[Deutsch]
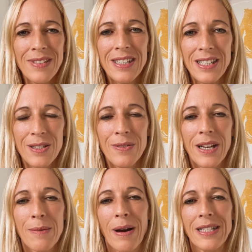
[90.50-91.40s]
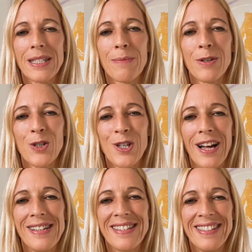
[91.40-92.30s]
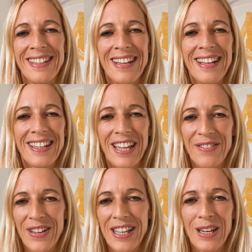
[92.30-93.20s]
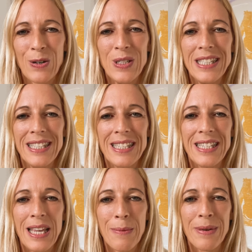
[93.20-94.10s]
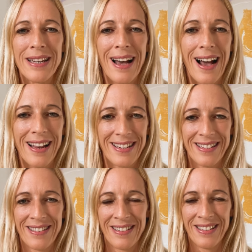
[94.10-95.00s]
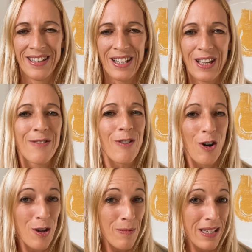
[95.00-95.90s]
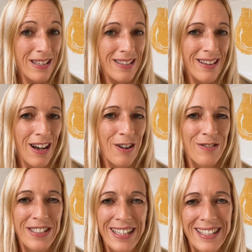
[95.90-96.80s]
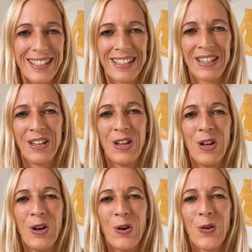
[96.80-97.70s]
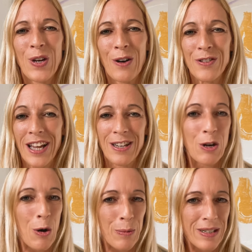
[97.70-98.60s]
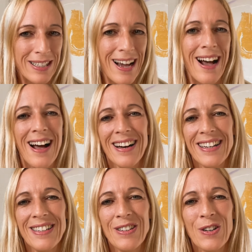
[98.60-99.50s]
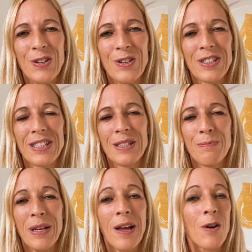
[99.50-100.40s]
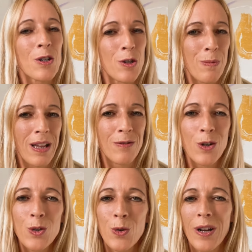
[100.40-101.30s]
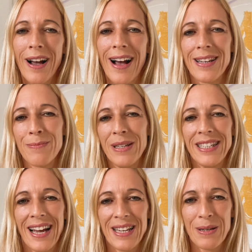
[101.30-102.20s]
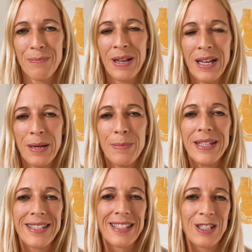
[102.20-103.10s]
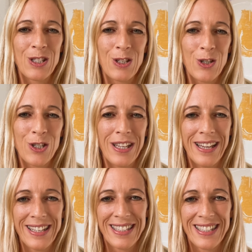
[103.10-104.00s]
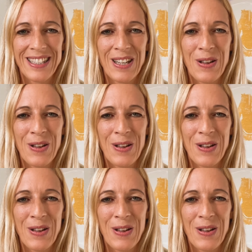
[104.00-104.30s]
das wir gemeinsam gestalten, gehen wir genau diese Themen an. Ich freue mich auf dich und auf deine Kommentare und bin auch gespannt, wo du gerade mit deinem Business stehst.